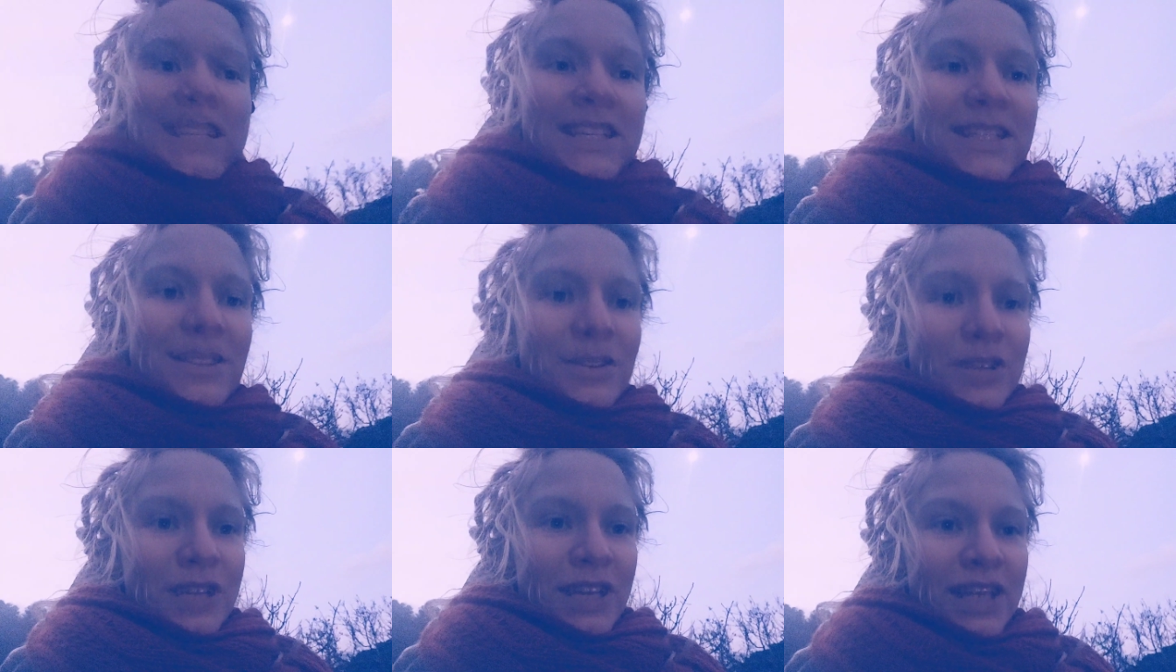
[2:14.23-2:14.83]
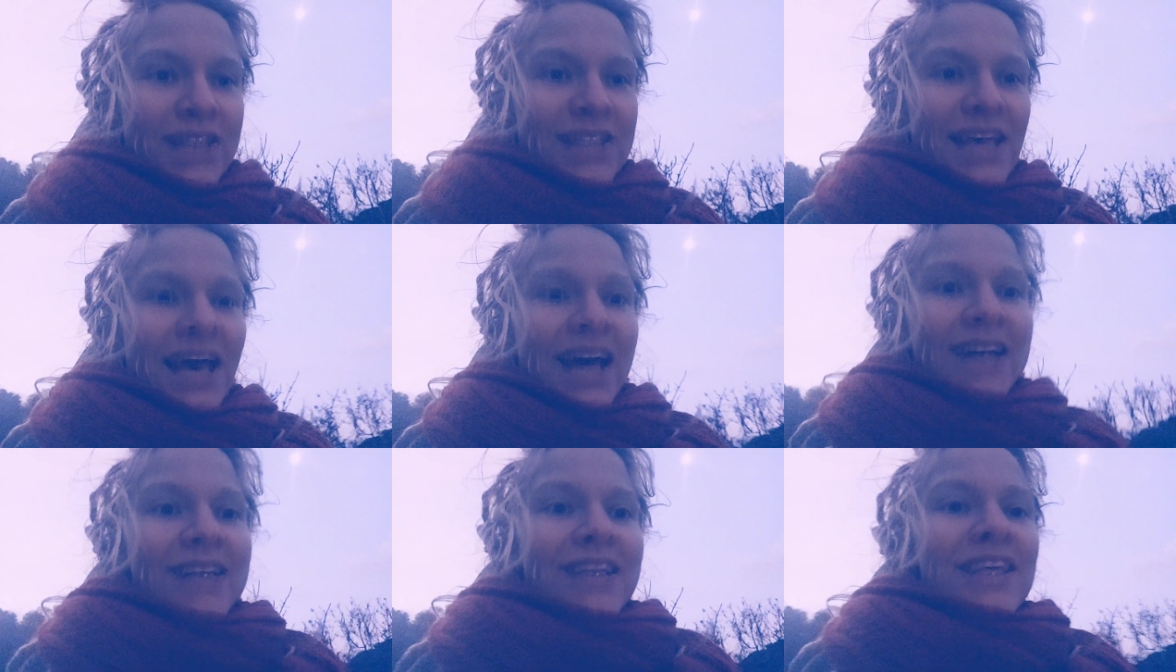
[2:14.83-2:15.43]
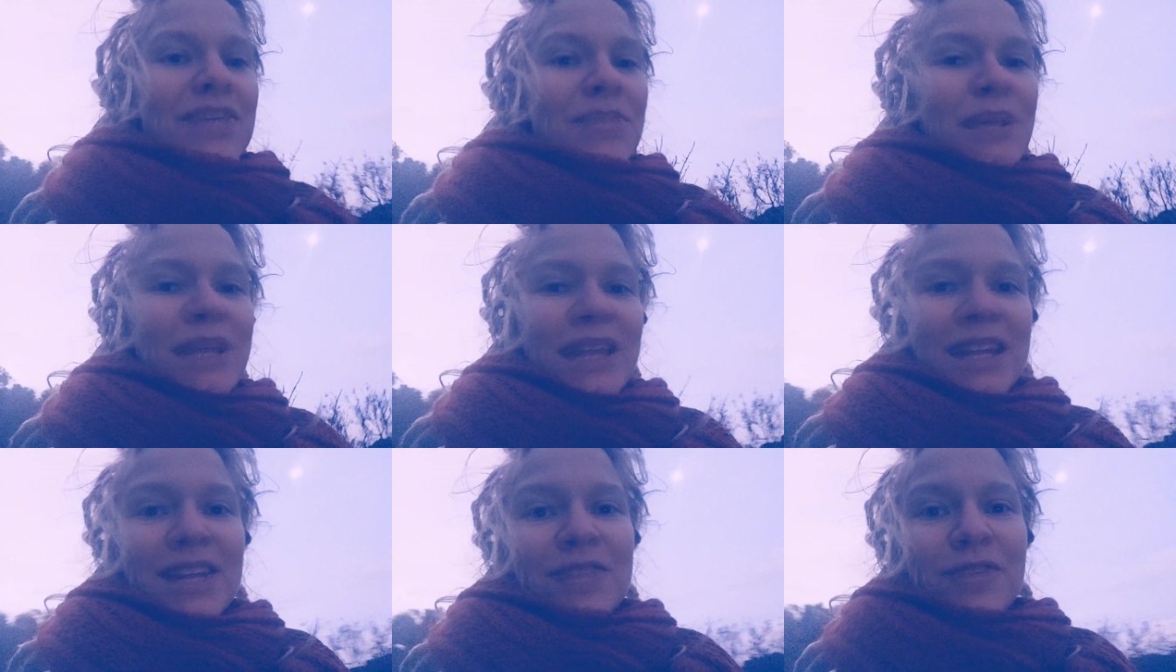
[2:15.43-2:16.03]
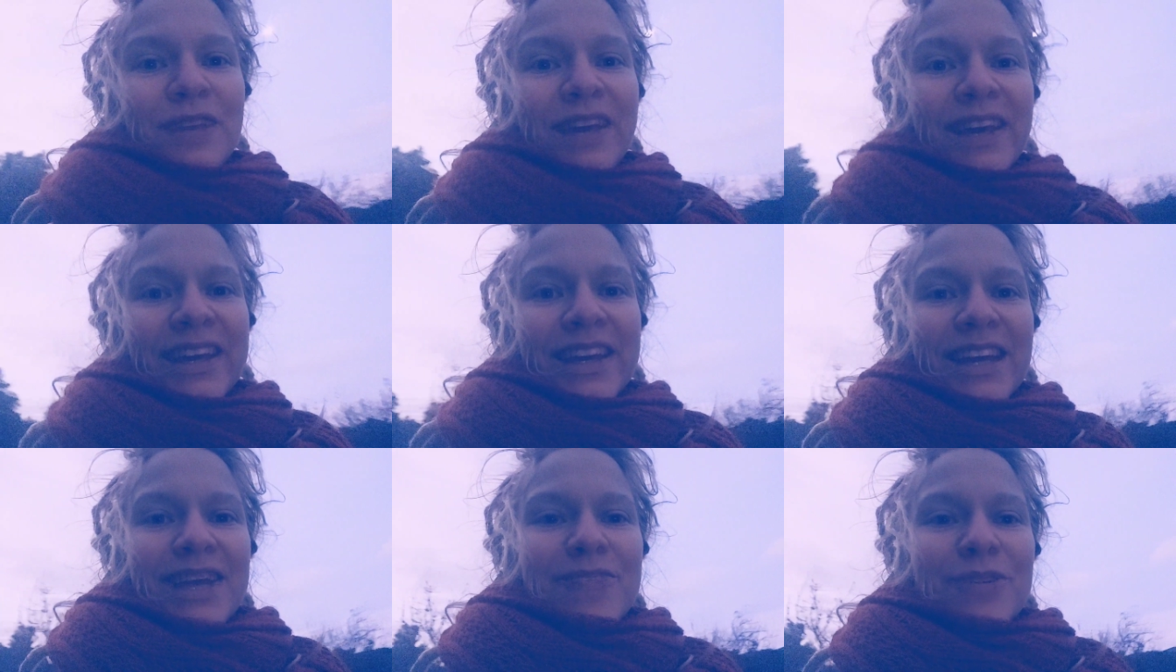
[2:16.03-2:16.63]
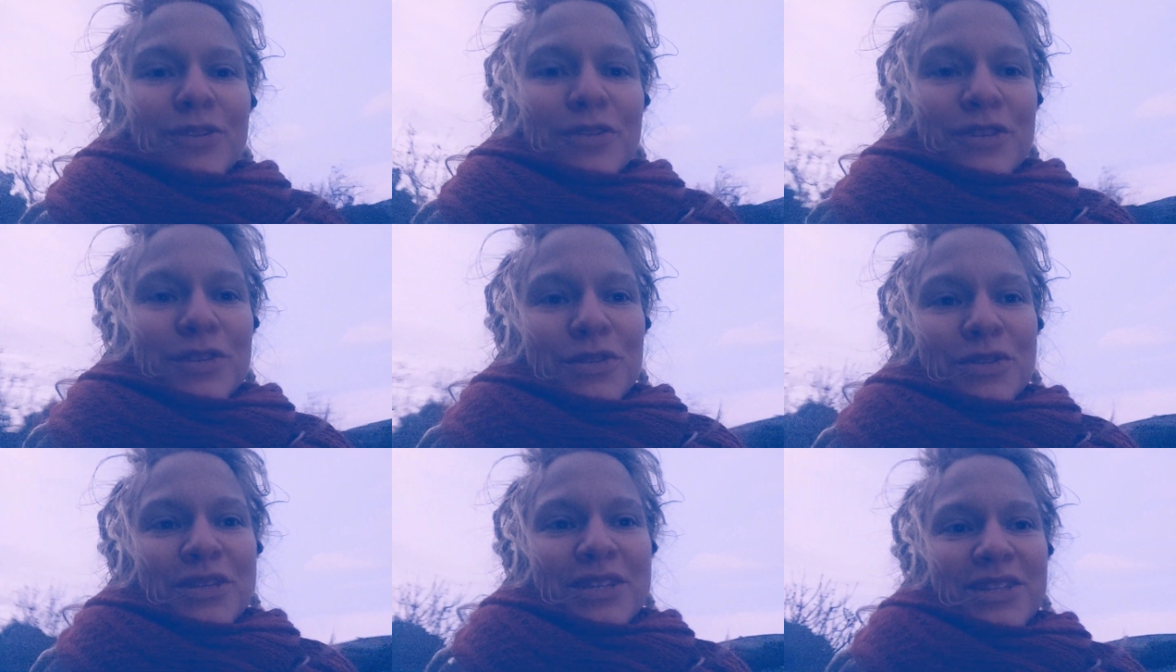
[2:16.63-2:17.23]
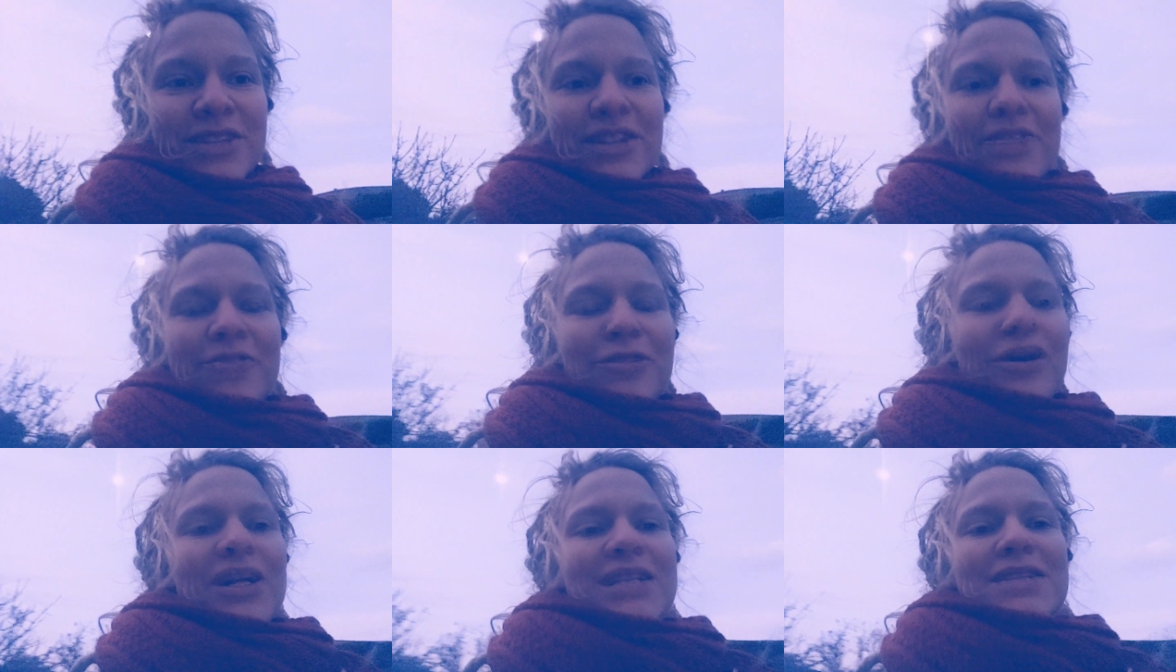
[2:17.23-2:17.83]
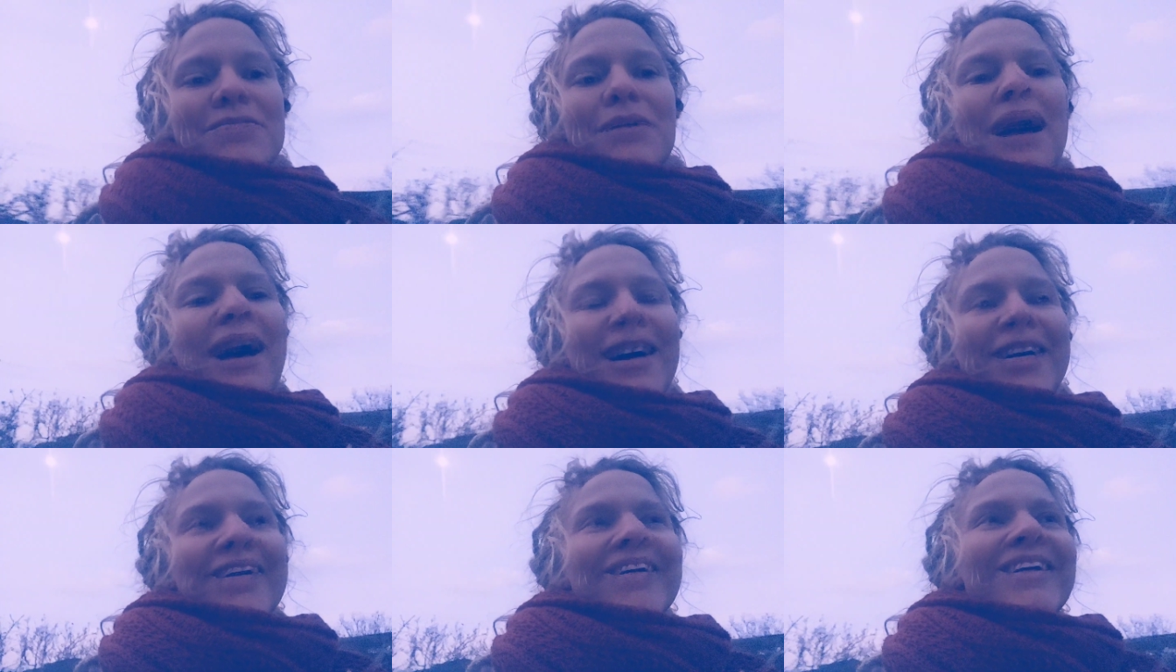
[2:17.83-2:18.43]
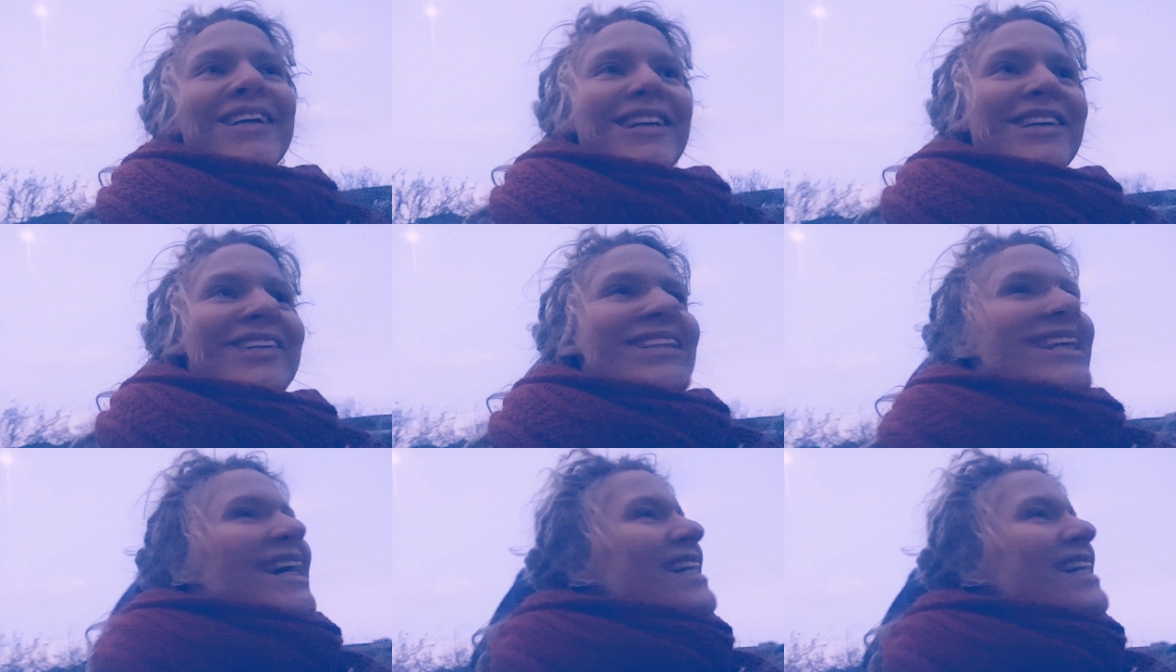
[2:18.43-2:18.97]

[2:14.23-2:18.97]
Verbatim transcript: diese und jene Sache nicht mit in die Ferien nehmen und versuchen das noch davor zu machen und die